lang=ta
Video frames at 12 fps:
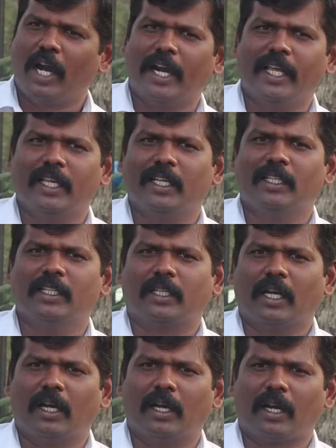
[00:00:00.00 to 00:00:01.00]
முன்னாடி இருந்து
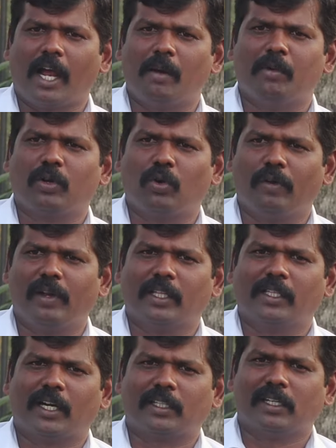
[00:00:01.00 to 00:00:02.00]
ராமர் கோவில்
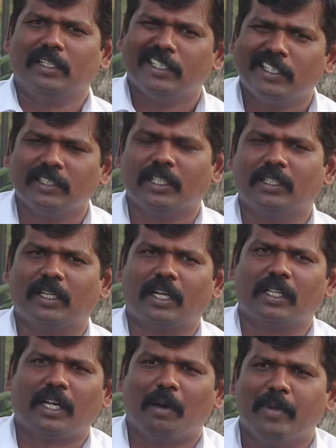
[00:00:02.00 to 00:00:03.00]
அந்த இடத்துல
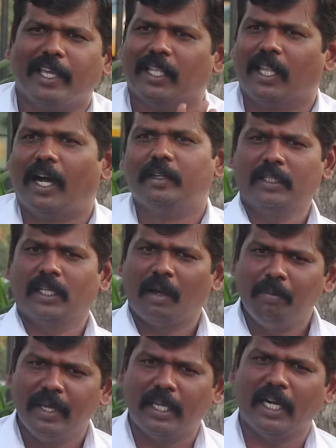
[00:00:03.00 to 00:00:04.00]
இருந்ததுன்றது நம்பிக்கை தான் அந்த
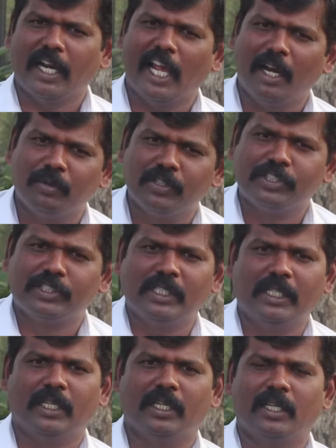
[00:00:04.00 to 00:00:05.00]
நம்பிக்கை அடையாளமா வச்சு